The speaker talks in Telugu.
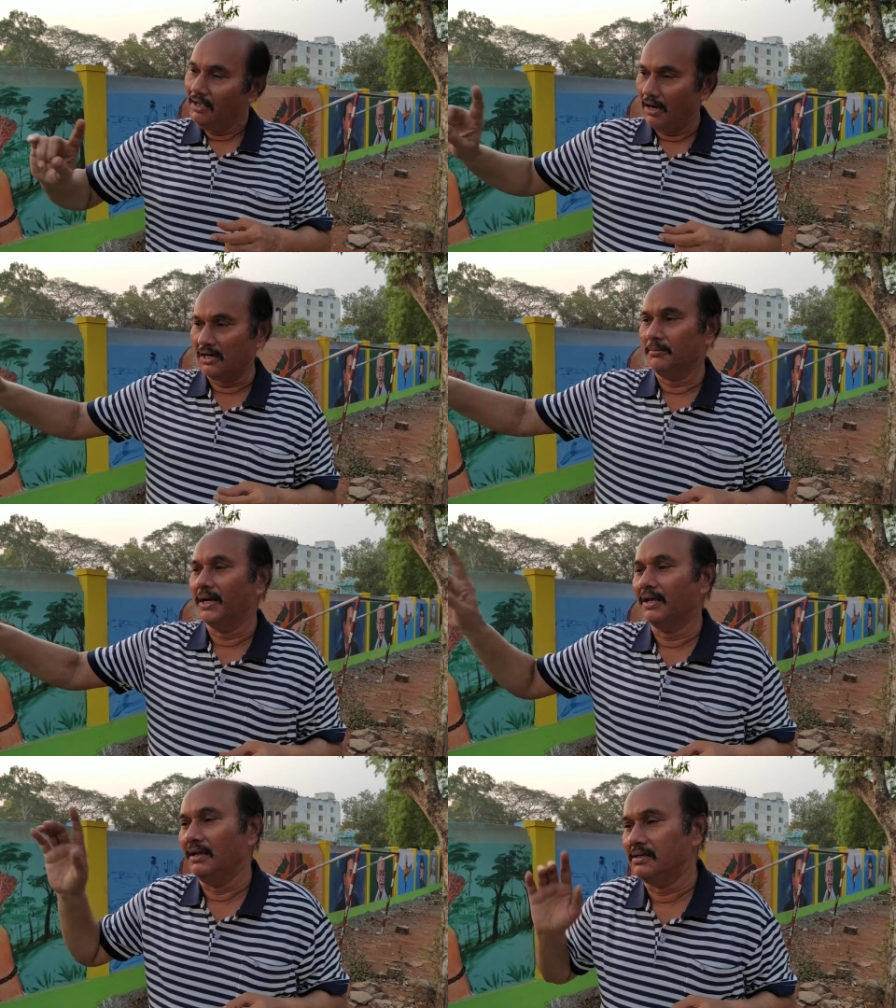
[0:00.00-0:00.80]

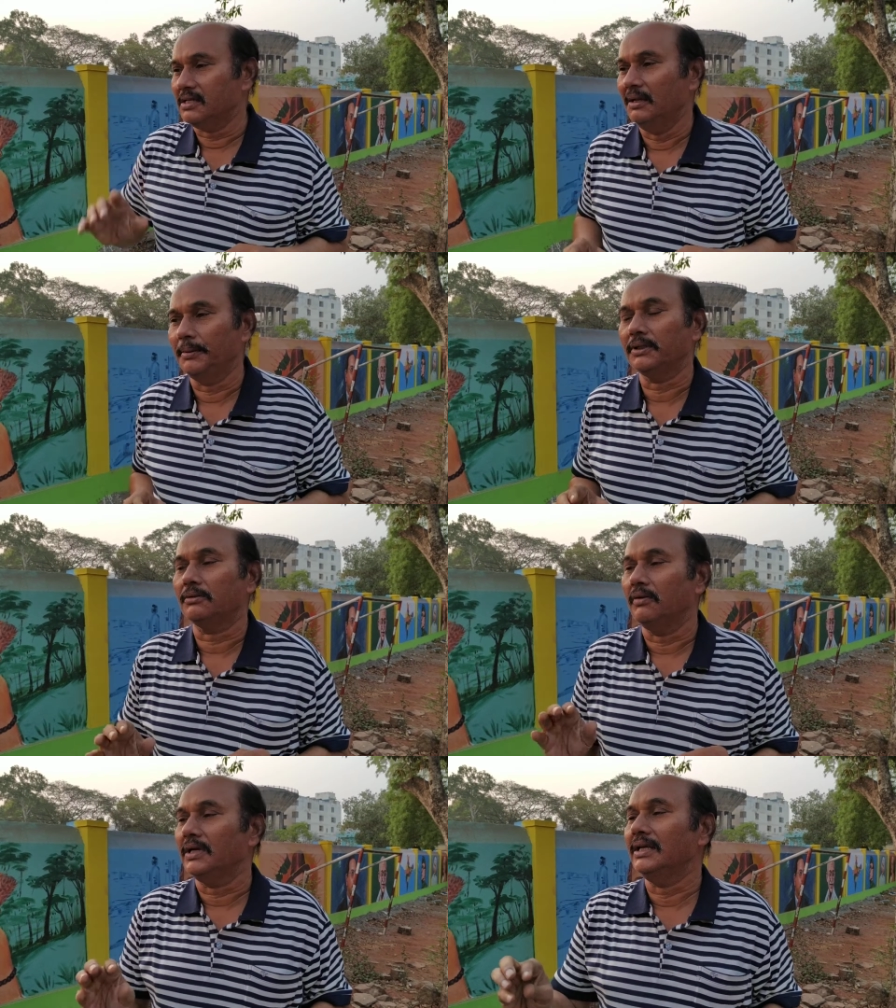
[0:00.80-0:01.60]
ఆటోమేటిక్గా లిస్ట్ వెళ్ళిపోదు
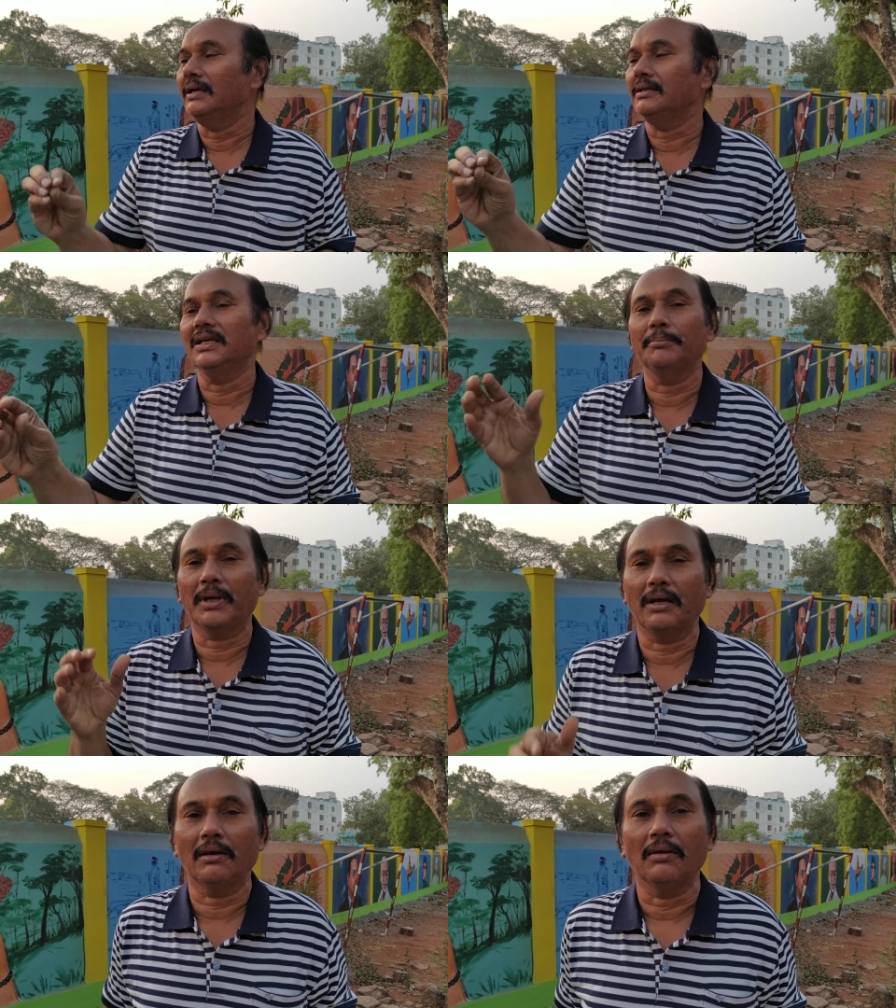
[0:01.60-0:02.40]
ట్వంటీ ఎయిట్ ఏ
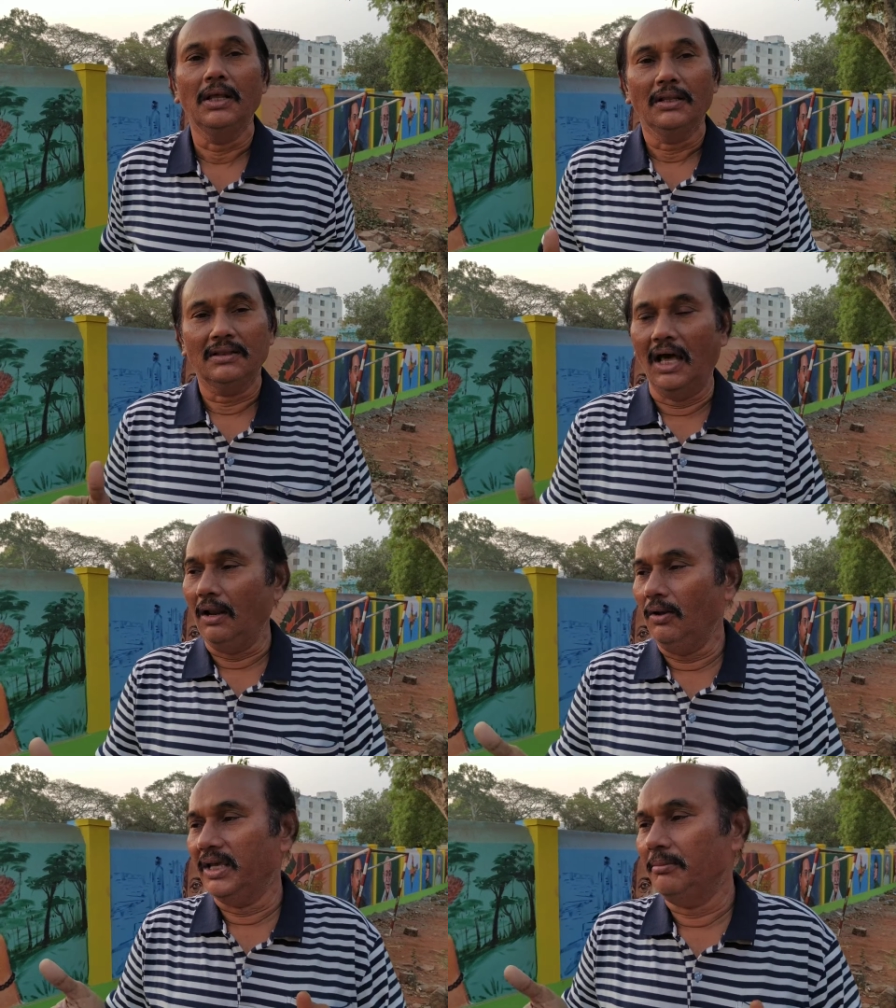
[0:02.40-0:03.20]
ప్రకారం
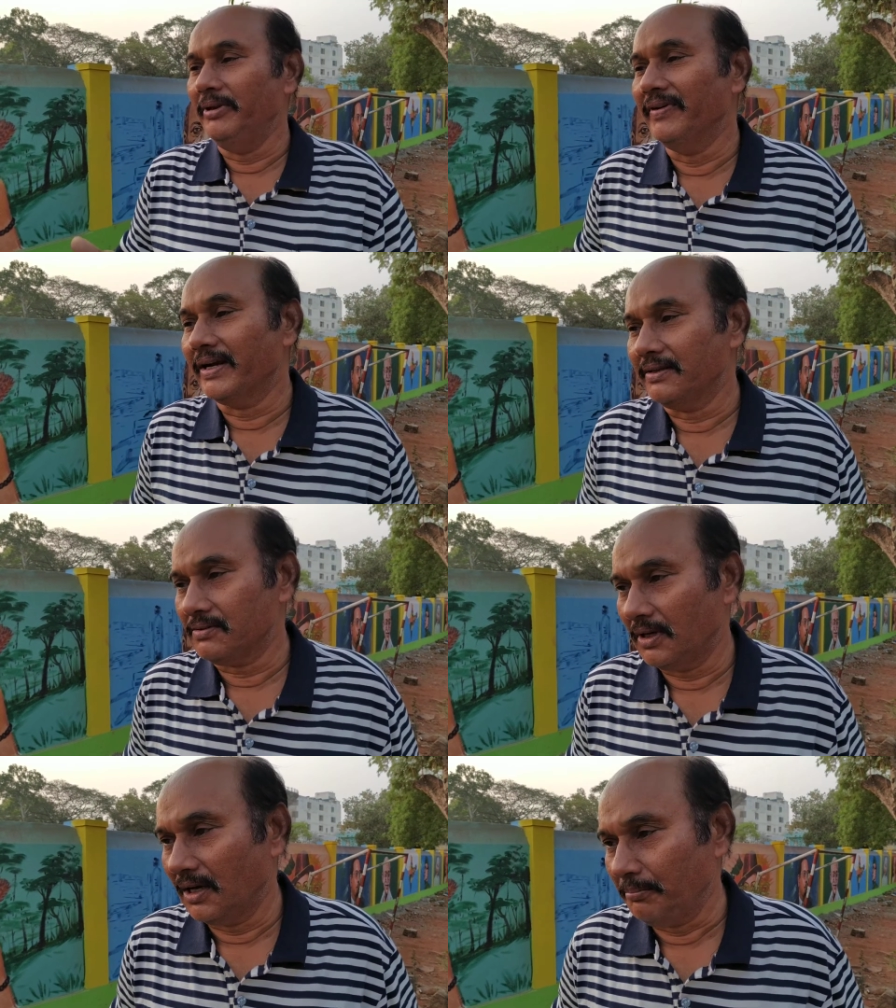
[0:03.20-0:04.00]
దానిలో ఏబి
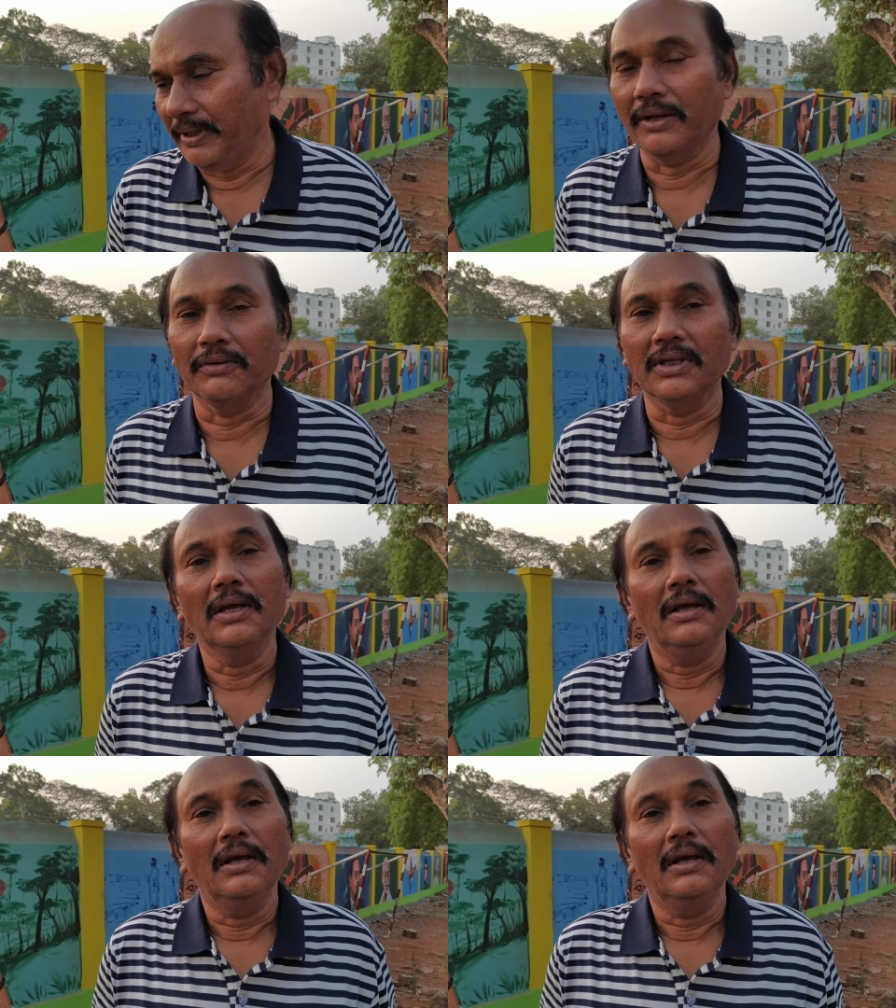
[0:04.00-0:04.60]
వెంకటేశ్వర గారి పేరుంది